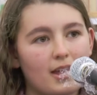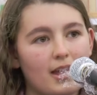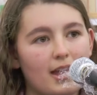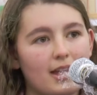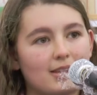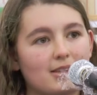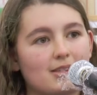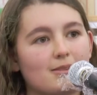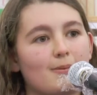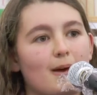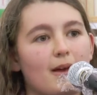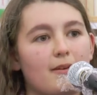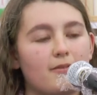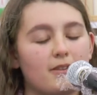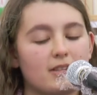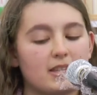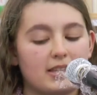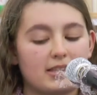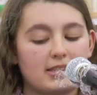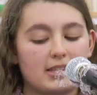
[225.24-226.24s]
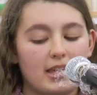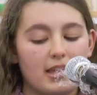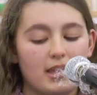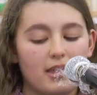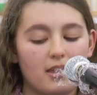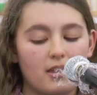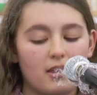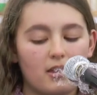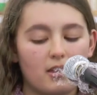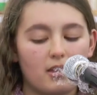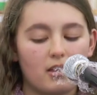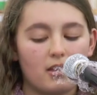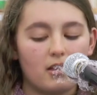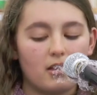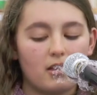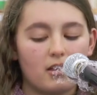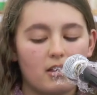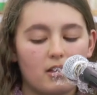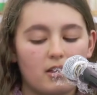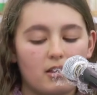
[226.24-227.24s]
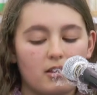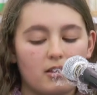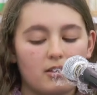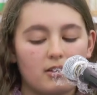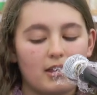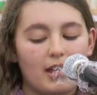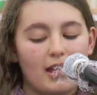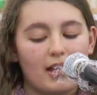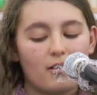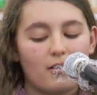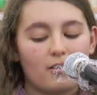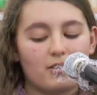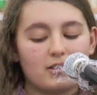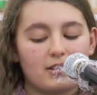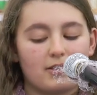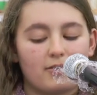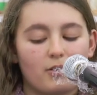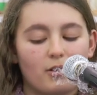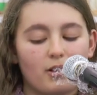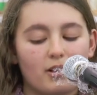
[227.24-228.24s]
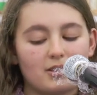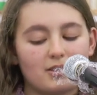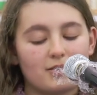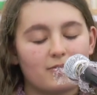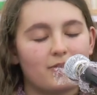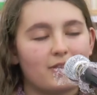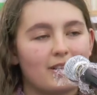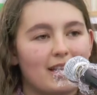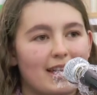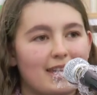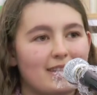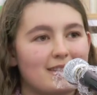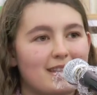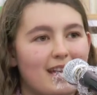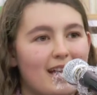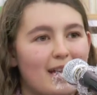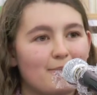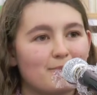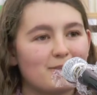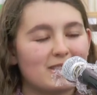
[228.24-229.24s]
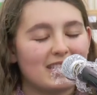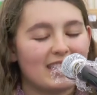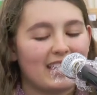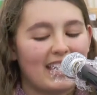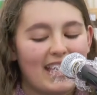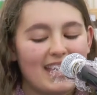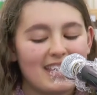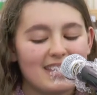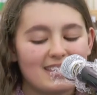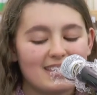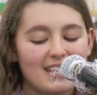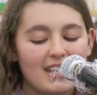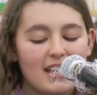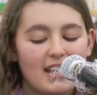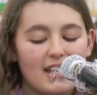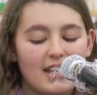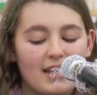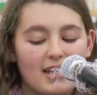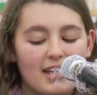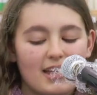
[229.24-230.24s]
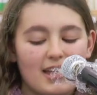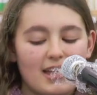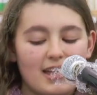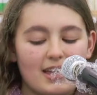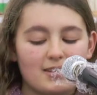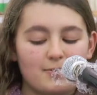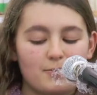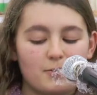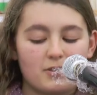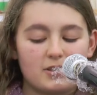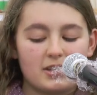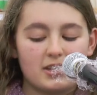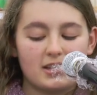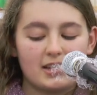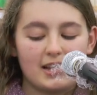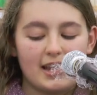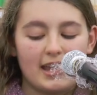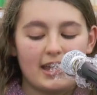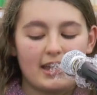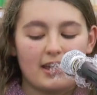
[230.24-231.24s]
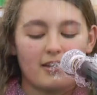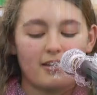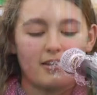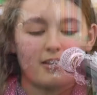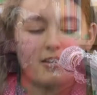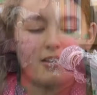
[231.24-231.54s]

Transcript: Er zweifelt an sich. Da hört er Worte, vielleicht haben sie recht, er spürt die Schläge.